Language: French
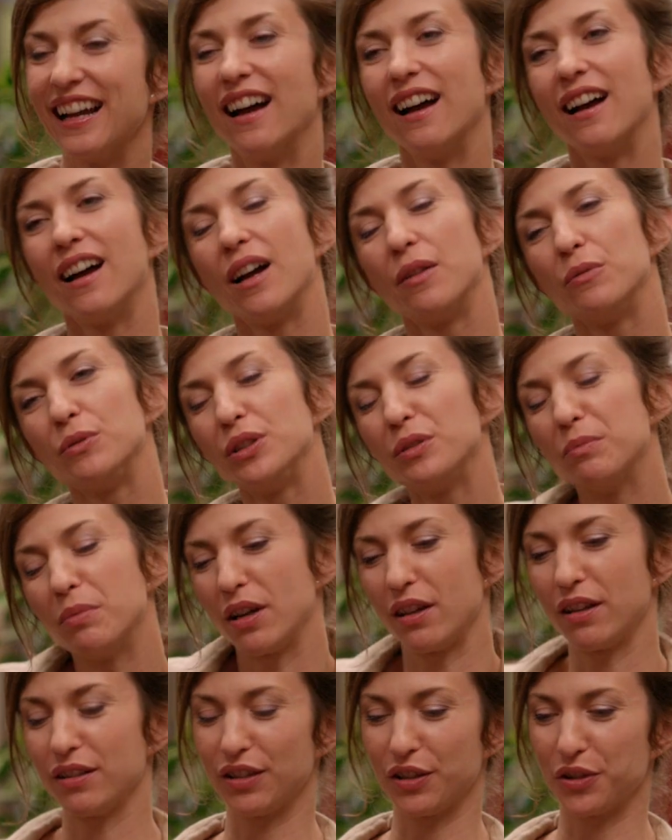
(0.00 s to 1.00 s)
Ah oui,
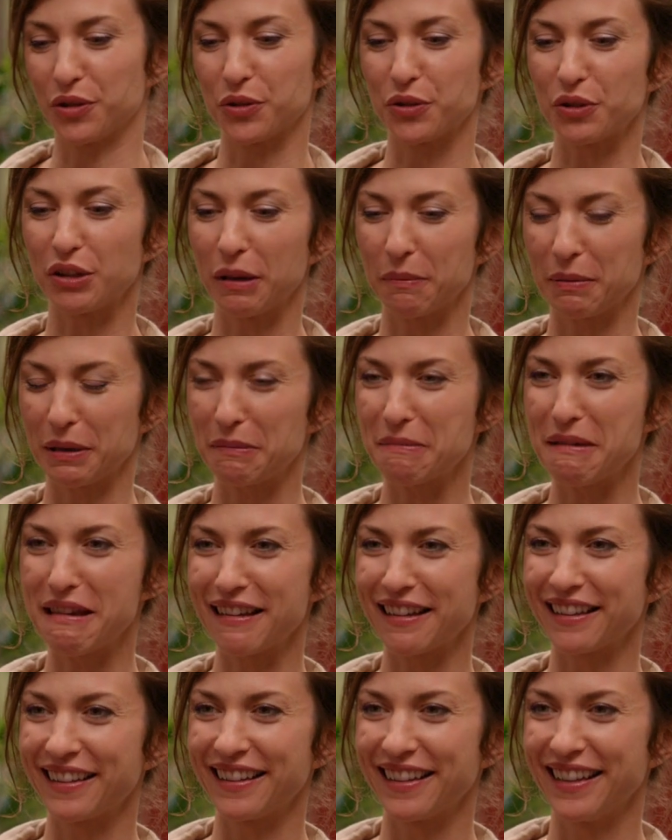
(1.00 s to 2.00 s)
bah, ça change de la
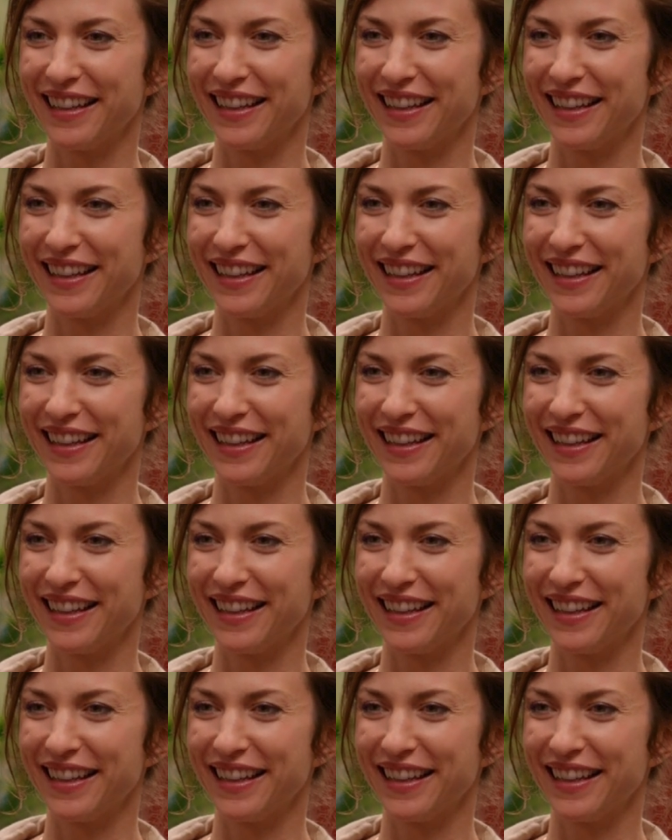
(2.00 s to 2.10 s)
primaire. Hein.